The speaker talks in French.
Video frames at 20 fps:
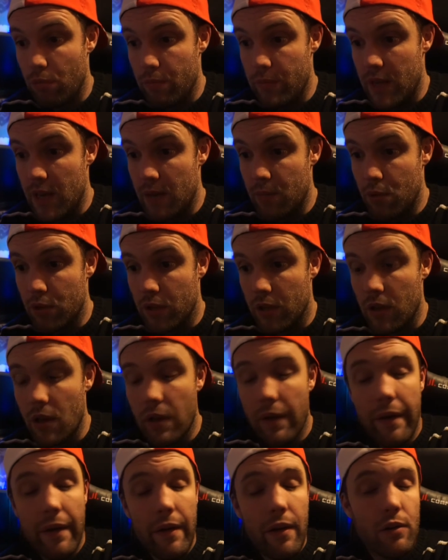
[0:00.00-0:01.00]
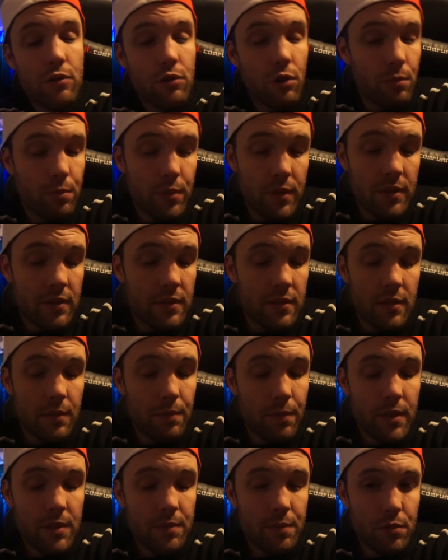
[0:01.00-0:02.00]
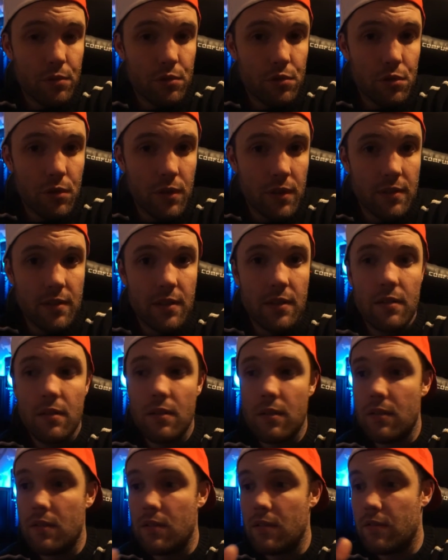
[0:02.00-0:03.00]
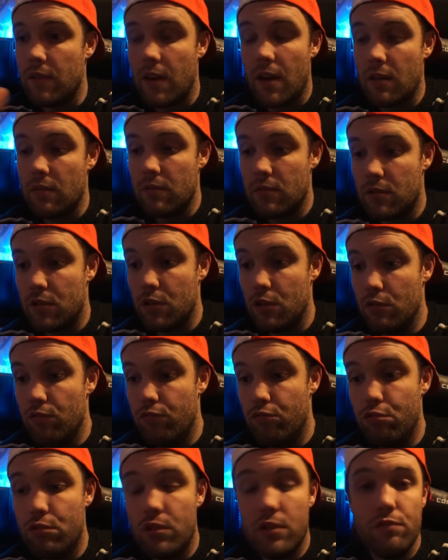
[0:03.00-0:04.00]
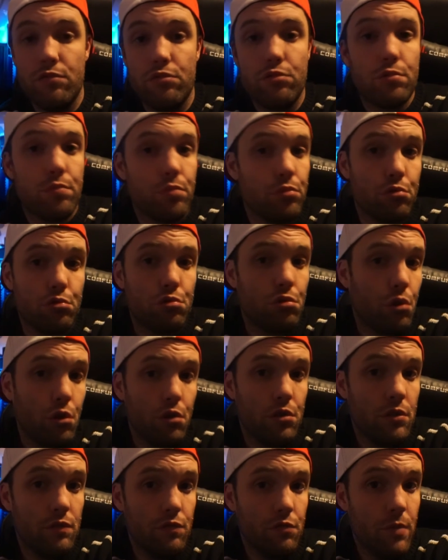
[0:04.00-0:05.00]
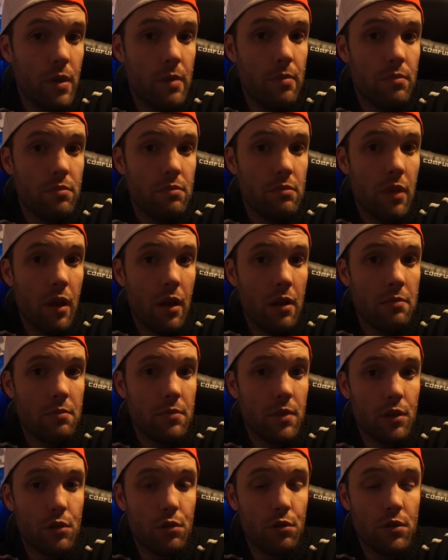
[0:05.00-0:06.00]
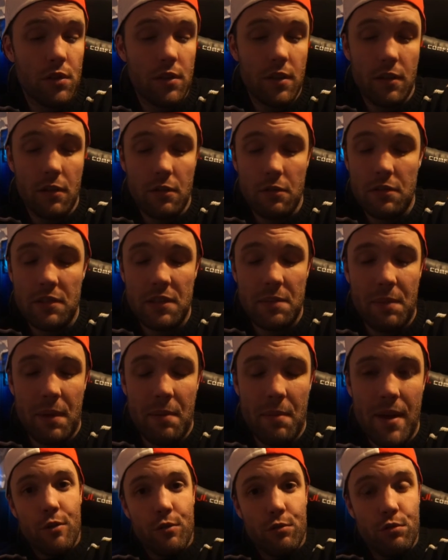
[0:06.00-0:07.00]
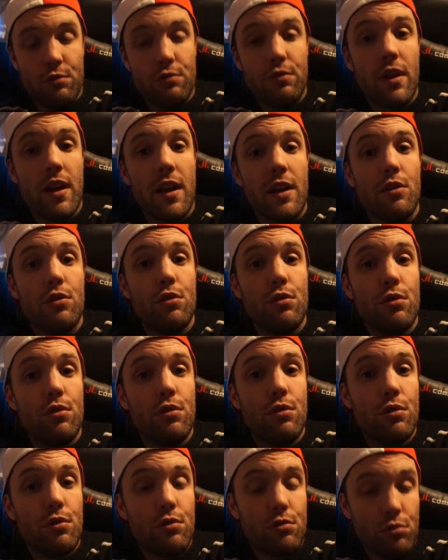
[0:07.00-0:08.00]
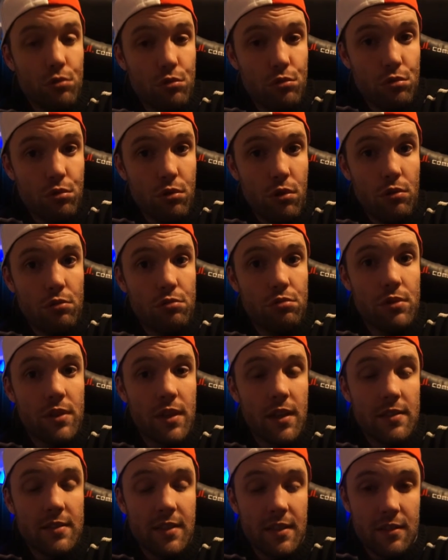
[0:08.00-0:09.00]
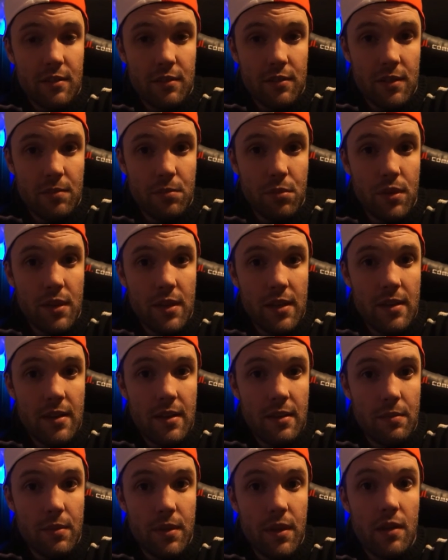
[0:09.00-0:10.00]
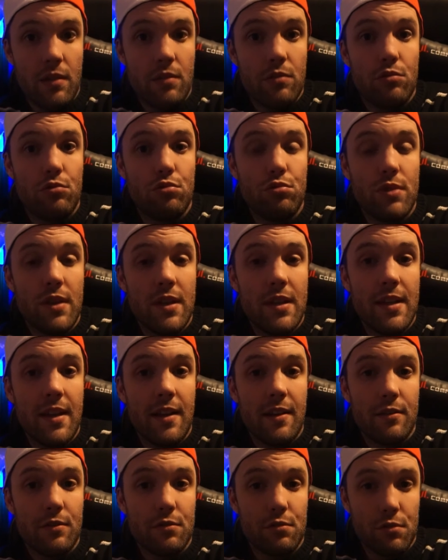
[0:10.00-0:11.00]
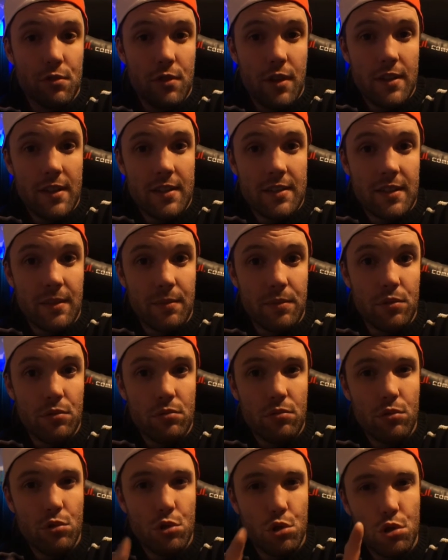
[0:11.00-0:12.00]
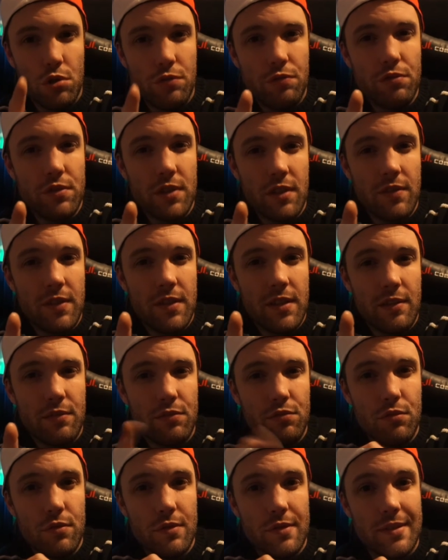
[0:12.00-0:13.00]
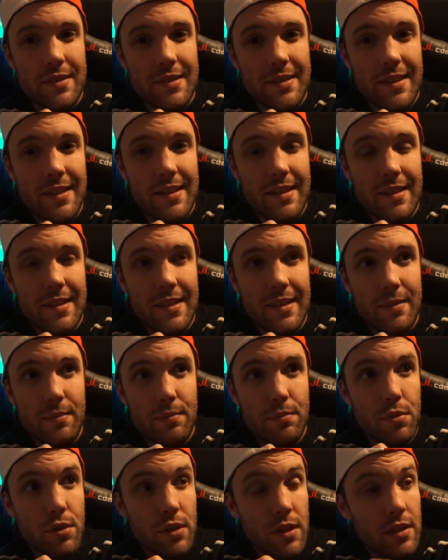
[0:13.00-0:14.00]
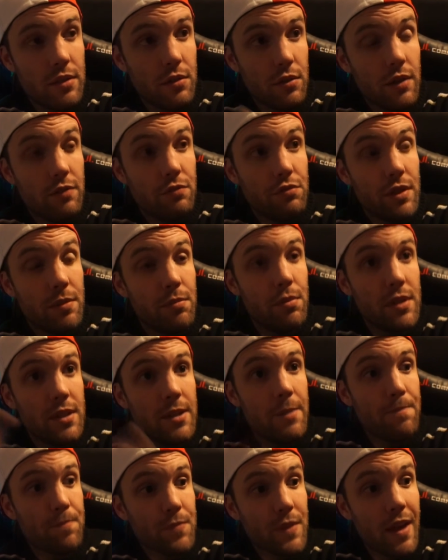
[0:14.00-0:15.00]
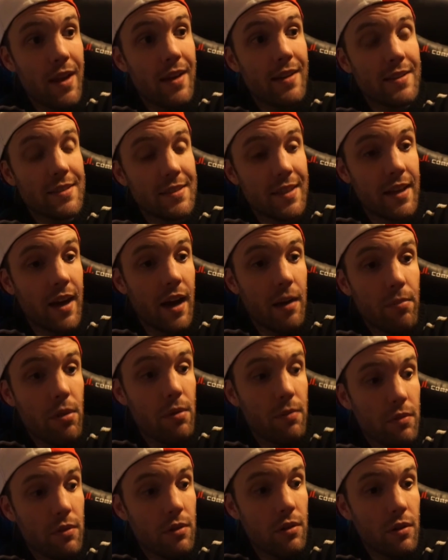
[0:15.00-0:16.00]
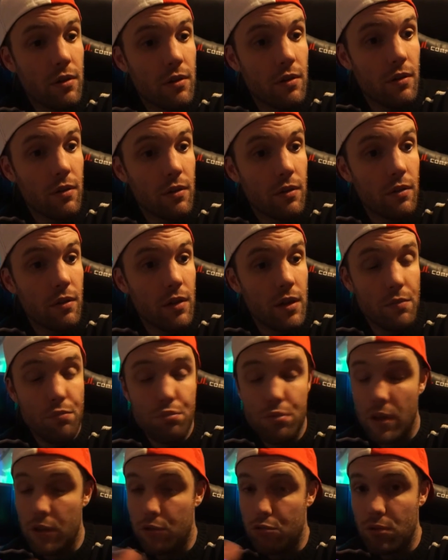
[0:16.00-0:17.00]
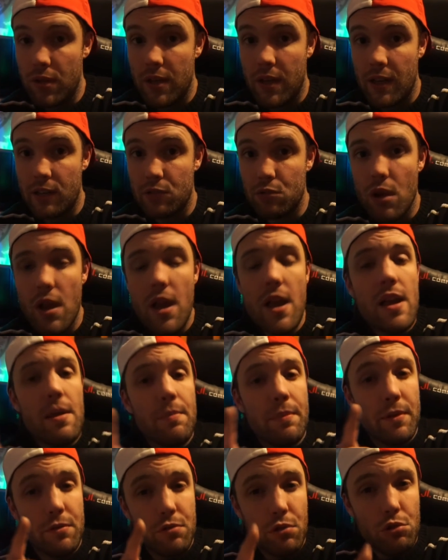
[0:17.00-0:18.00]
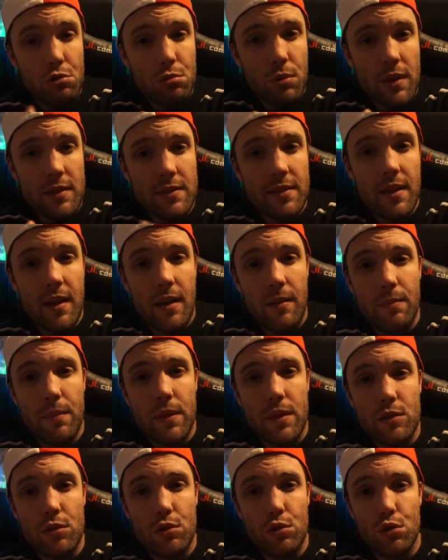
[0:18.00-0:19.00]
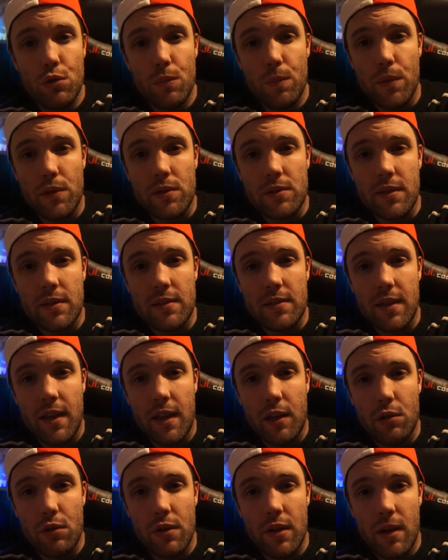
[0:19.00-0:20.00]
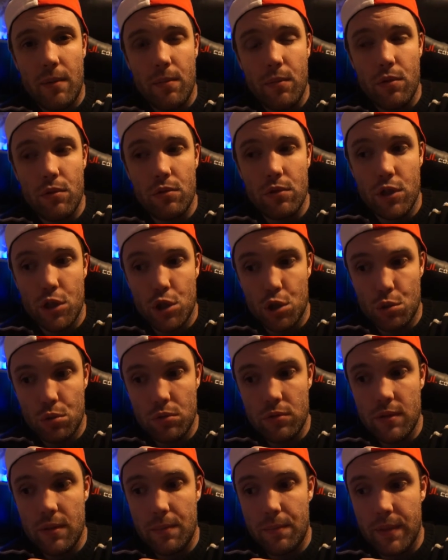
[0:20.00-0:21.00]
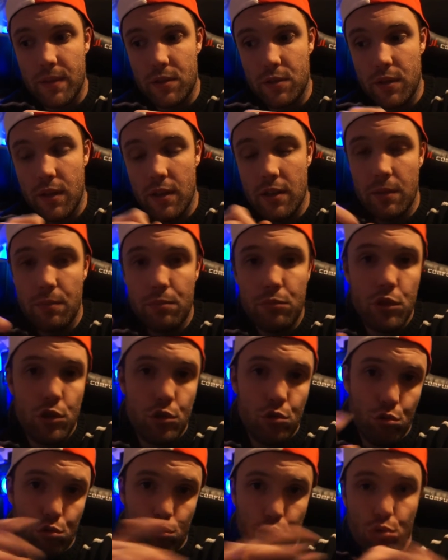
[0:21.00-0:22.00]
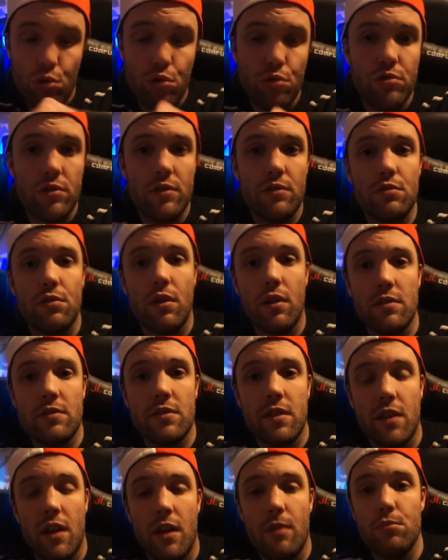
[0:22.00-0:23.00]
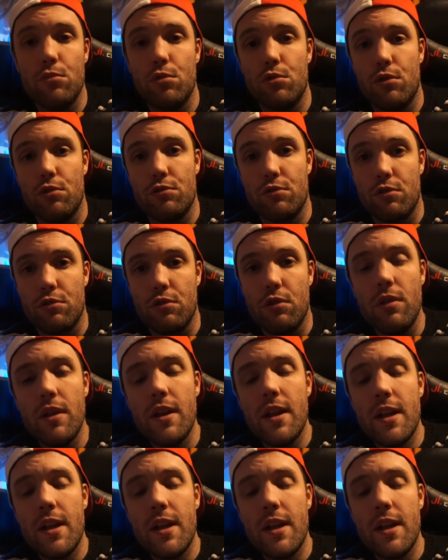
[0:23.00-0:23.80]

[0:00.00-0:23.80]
1000 abonnés. Tant pis si c'est pas sponsorisé, voilà, c'est vous qui vous sponsorisez vous-même, hein d'un côté euh, c'est pas mal. Donc voilà le concours en tout cas 700 abonnés et eh bien tous les liens sont dans la description. Je vous invite à vous abonner, euh, à vous abonner à Instagram euh, et puis à tous les réseaux mais surtout à Instagram parce que je poste assez régulièrement des choses et parce qu'il y a des petits concours aussi sur Instagram de temps en temps.